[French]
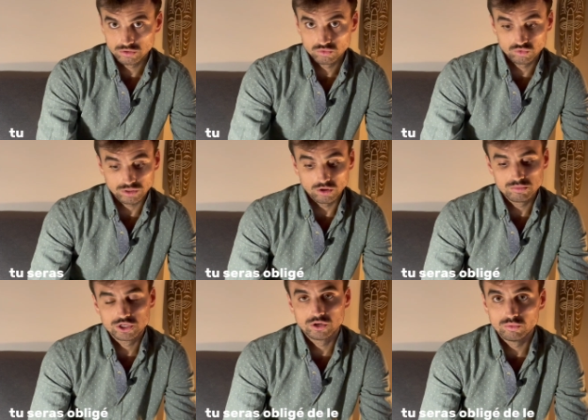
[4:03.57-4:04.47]
Tu seras
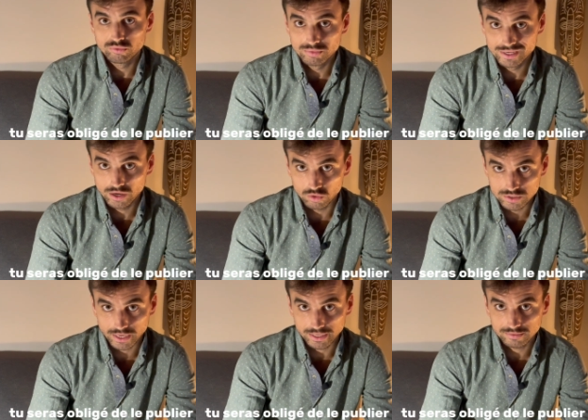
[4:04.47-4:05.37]
obligé de le publier en
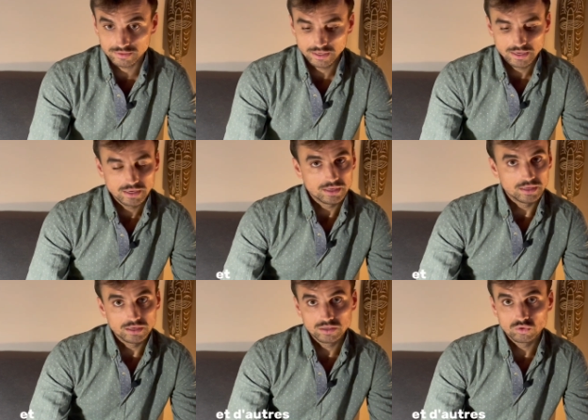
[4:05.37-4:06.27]
direct
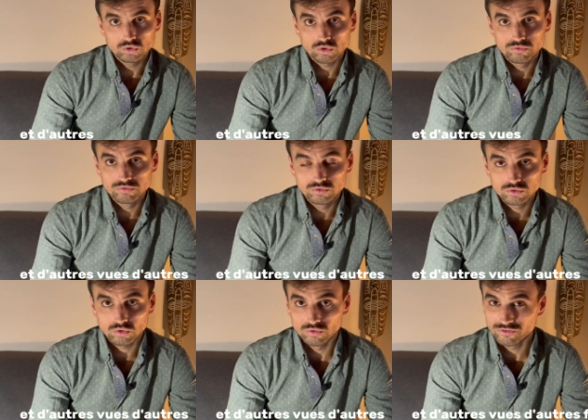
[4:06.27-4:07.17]
et
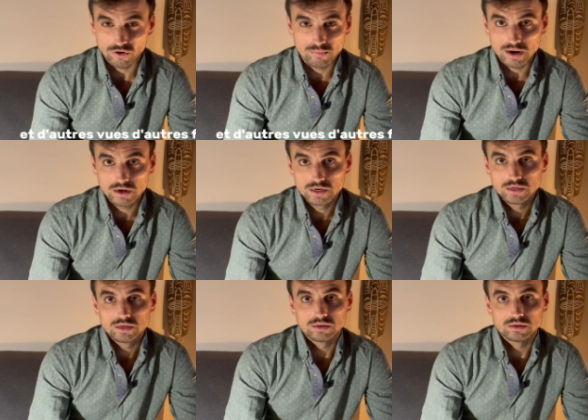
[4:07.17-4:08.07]
d'autres formats
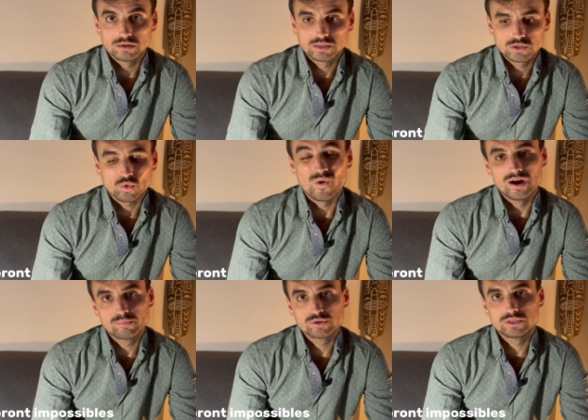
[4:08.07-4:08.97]
euh, qui seront
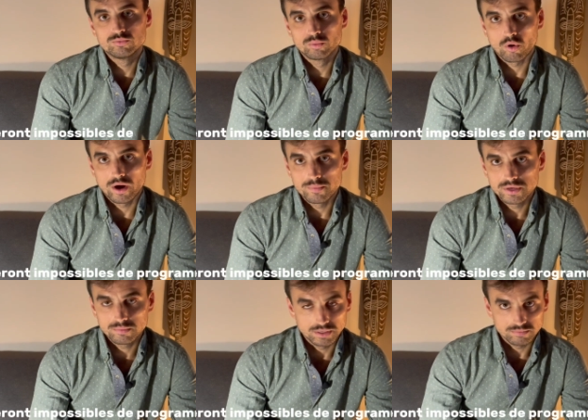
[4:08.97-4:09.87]
impossibles de
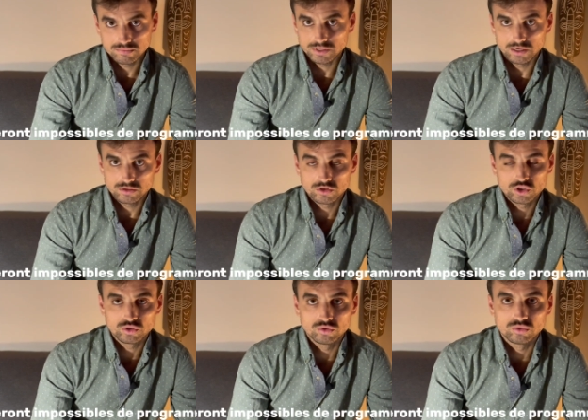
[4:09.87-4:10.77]
programmer, mais ça,
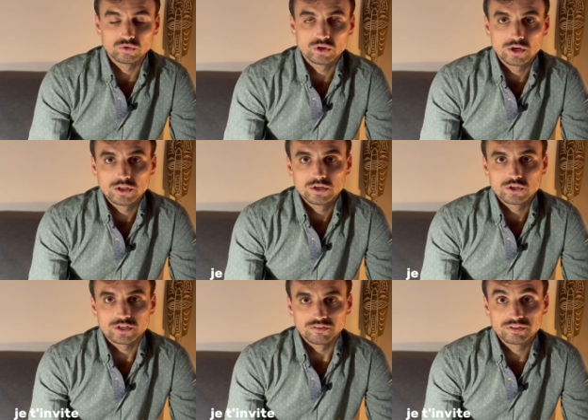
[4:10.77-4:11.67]
je te,
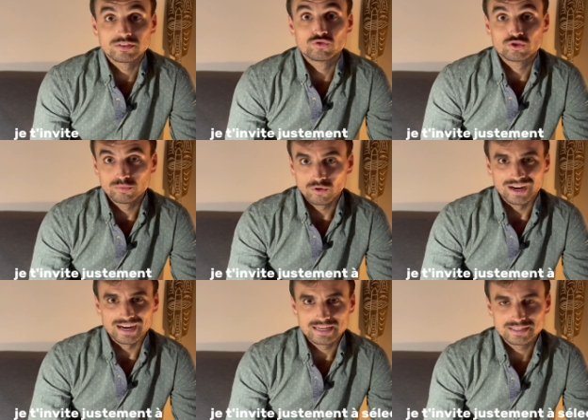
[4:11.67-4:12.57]
t'invite
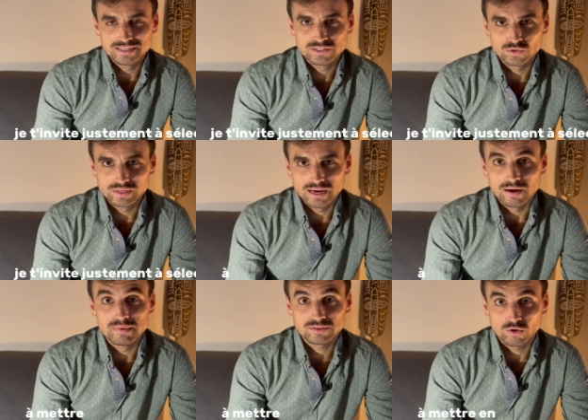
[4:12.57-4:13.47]
justement à, sélectionner,
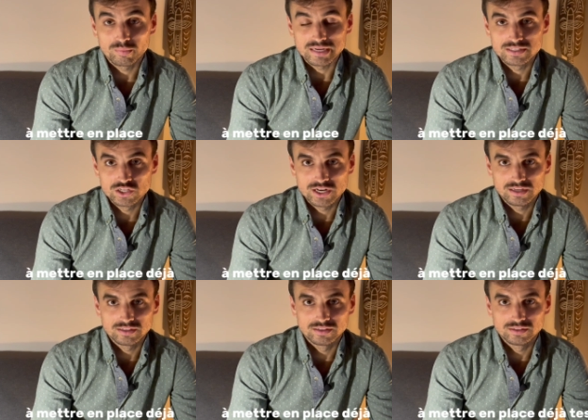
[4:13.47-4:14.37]
à mettre en place
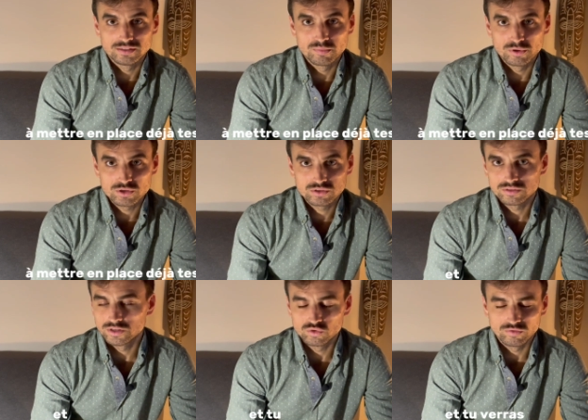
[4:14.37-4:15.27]
déjà euh, tes
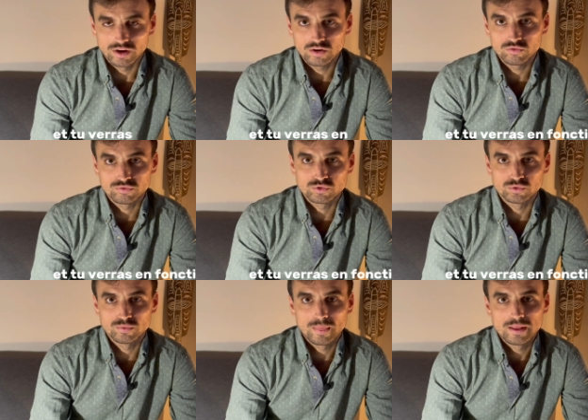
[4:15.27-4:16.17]
posts et tu verras en fonction